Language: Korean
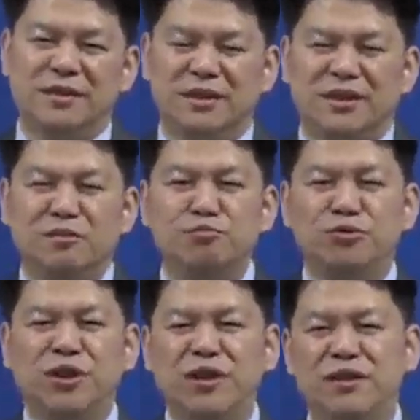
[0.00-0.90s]
이
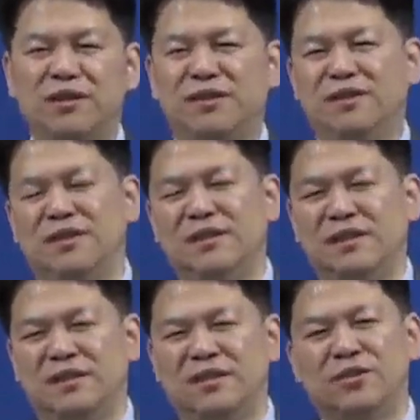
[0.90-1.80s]
등불이
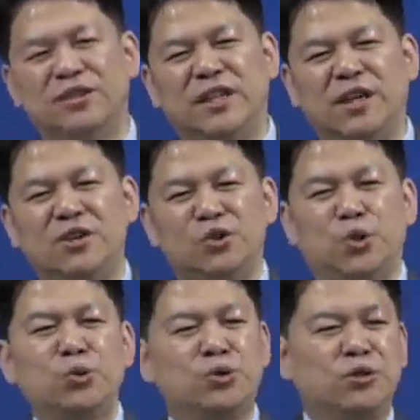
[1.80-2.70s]
그것이 다
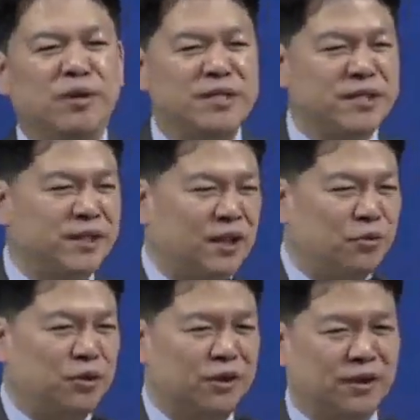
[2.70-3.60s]
종교적 메시지를
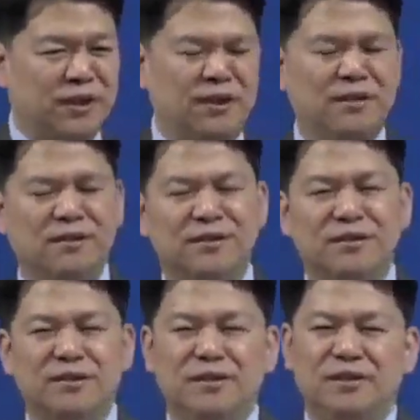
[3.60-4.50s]
갖고 있는데
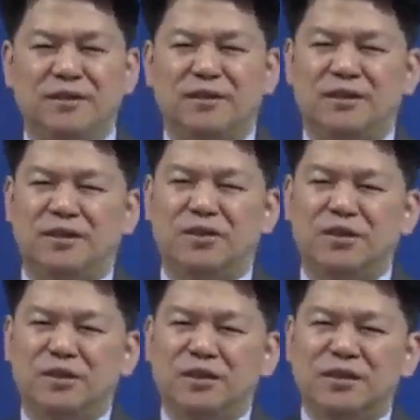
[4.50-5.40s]
아,
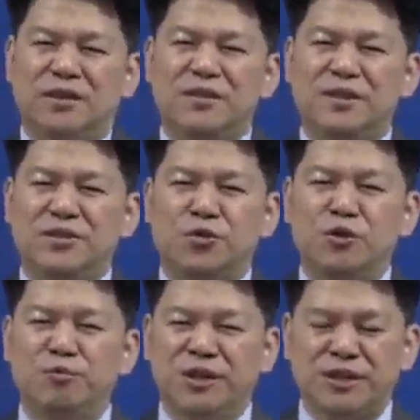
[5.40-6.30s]
그리스에서
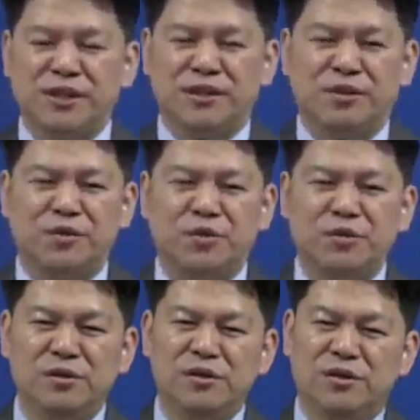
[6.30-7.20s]
올림픽이 시작됐고
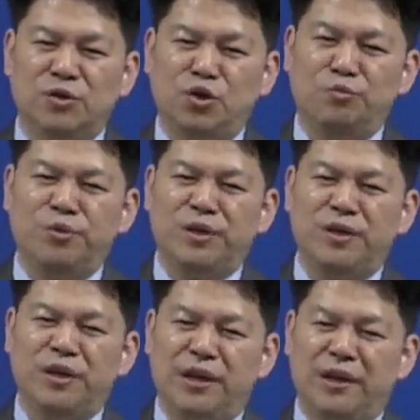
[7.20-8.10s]
그
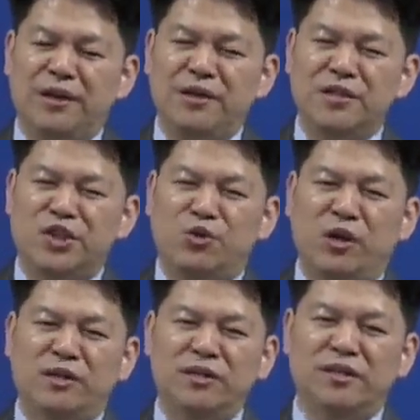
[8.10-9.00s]
올림픽의
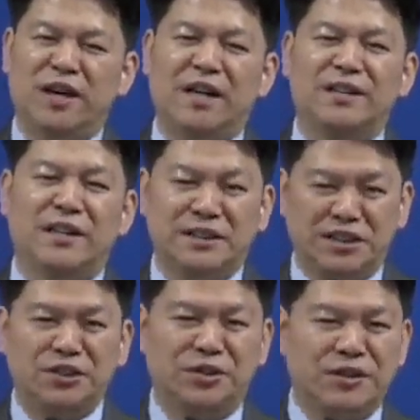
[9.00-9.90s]
성화는 아테네
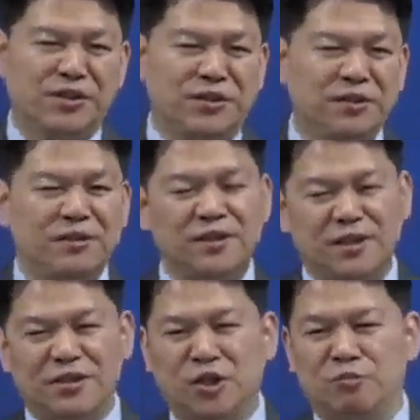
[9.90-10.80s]
신전에서
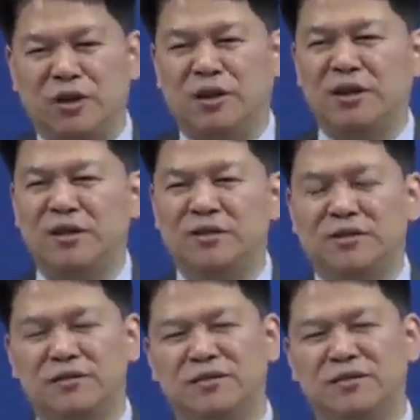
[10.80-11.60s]
점화를 하게 되죠.